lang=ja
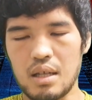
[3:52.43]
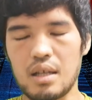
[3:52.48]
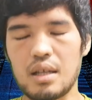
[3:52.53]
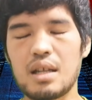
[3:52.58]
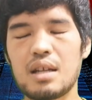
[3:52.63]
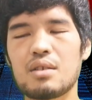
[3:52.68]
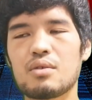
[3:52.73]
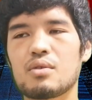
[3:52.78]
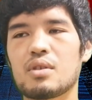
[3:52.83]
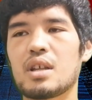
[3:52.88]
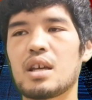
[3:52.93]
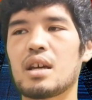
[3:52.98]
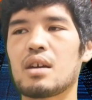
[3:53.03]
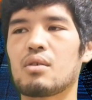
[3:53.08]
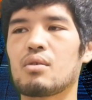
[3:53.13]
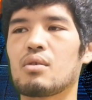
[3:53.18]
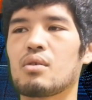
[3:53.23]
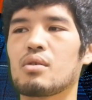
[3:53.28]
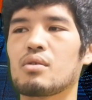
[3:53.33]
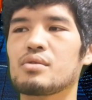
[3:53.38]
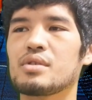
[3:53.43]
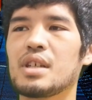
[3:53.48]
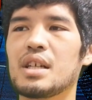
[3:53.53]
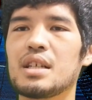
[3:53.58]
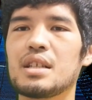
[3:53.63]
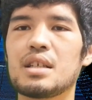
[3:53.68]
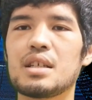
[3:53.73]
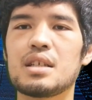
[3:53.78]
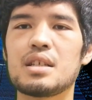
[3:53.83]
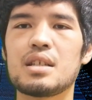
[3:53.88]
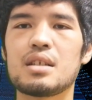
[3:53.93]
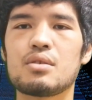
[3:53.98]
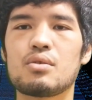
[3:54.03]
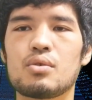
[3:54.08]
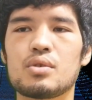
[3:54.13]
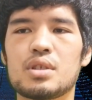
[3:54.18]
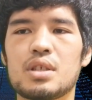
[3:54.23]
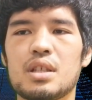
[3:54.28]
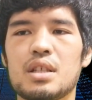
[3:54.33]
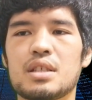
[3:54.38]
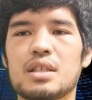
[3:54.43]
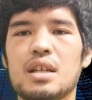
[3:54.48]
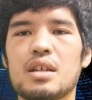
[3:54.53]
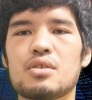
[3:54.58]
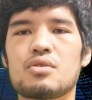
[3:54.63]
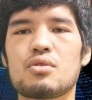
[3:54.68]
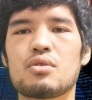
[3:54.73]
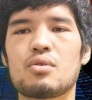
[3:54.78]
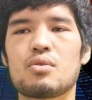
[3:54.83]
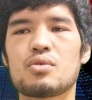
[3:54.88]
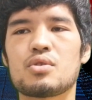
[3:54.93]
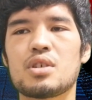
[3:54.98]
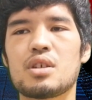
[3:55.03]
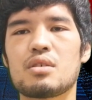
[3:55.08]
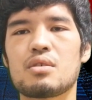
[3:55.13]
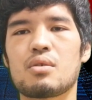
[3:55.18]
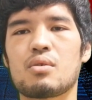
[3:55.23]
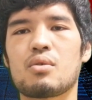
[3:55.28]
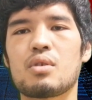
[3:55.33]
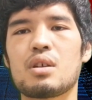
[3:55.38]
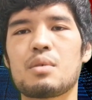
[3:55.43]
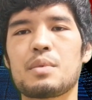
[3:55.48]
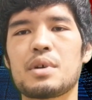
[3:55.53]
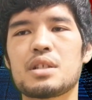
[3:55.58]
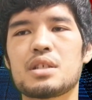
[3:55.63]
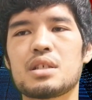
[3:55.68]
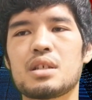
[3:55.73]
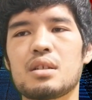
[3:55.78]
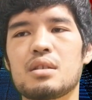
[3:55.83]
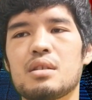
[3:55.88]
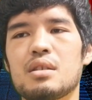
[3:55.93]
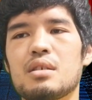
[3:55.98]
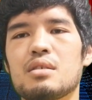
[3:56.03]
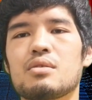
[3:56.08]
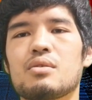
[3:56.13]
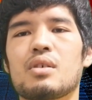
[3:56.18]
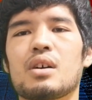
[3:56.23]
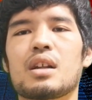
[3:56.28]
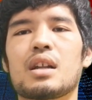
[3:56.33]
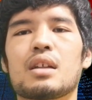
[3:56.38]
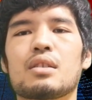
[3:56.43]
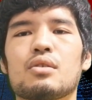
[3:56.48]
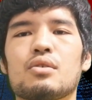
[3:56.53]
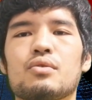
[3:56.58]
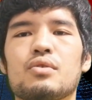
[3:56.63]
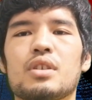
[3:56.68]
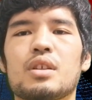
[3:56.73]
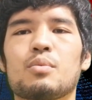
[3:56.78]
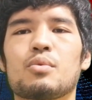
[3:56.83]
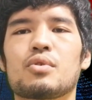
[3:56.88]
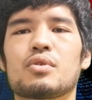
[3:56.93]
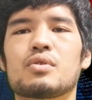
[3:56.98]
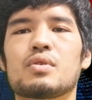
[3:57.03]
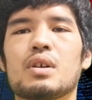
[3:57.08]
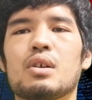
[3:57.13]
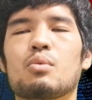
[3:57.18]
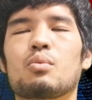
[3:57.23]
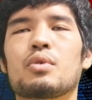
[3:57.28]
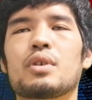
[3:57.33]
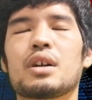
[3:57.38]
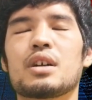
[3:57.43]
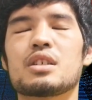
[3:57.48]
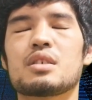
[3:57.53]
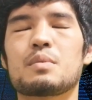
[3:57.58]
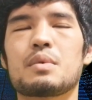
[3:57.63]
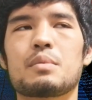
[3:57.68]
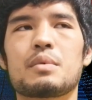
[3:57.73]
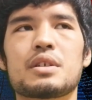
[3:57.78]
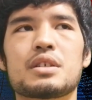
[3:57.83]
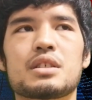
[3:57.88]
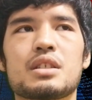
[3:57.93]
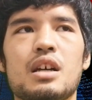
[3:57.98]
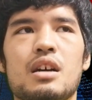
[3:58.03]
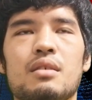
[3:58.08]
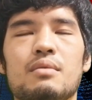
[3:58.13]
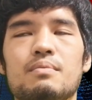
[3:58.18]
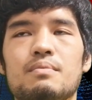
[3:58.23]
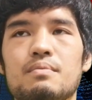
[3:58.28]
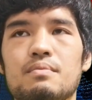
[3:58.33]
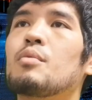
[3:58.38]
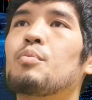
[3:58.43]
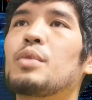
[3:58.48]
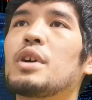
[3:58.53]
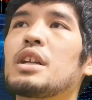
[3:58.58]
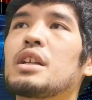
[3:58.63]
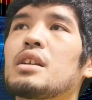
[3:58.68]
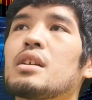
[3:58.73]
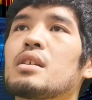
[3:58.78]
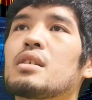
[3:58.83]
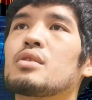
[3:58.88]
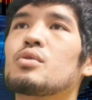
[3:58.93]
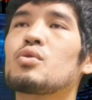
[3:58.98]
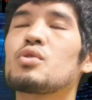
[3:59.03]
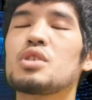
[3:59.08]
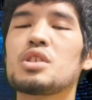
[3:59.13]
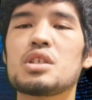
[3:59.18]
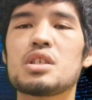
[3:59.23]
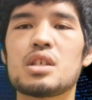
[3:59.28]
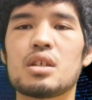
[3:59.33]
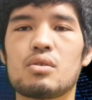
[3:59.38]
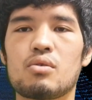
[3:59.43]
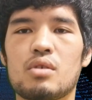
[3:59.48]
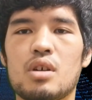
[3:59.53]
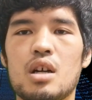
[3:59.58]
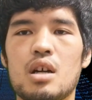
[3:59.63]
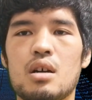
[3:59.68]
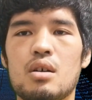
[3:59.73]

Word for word: なので、この具体的な動作で最初に教えるの、これは間違ってるのかなというふうに僕は思い始めました。やっぱり初心者と